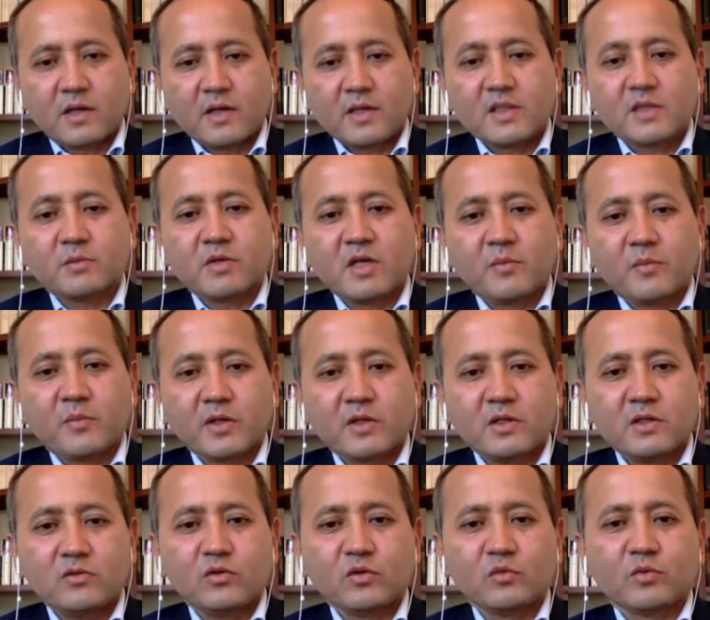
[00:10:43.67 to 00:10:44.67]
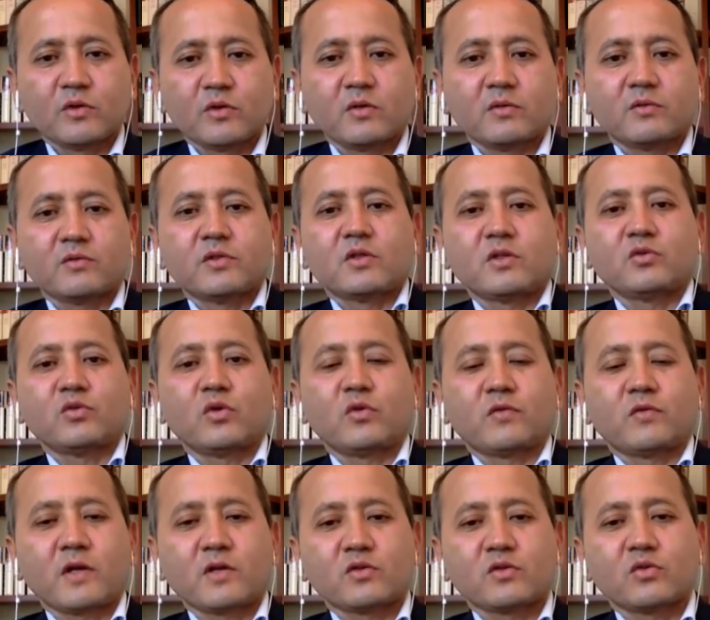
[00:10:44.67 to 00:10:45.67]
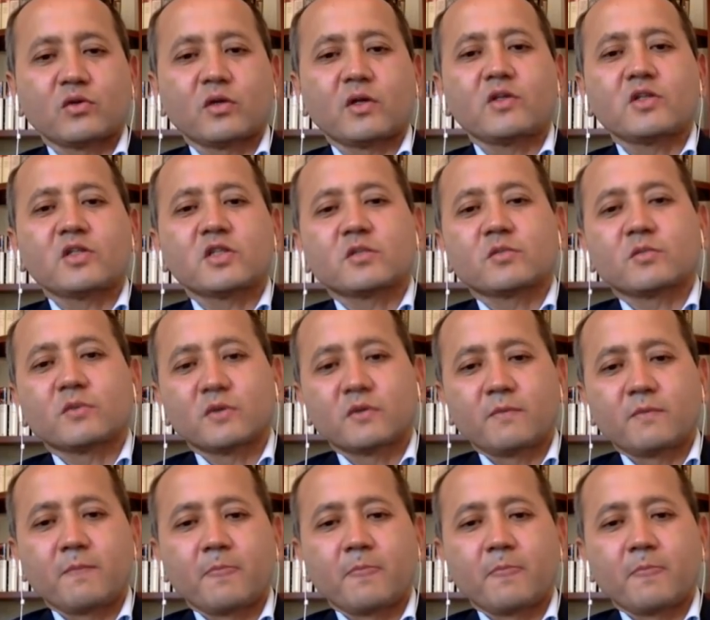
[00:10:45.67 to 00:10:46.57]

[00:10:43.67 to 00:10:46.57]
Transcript: А если бы я покинул бы территорию Франции, то, конечно, бы э,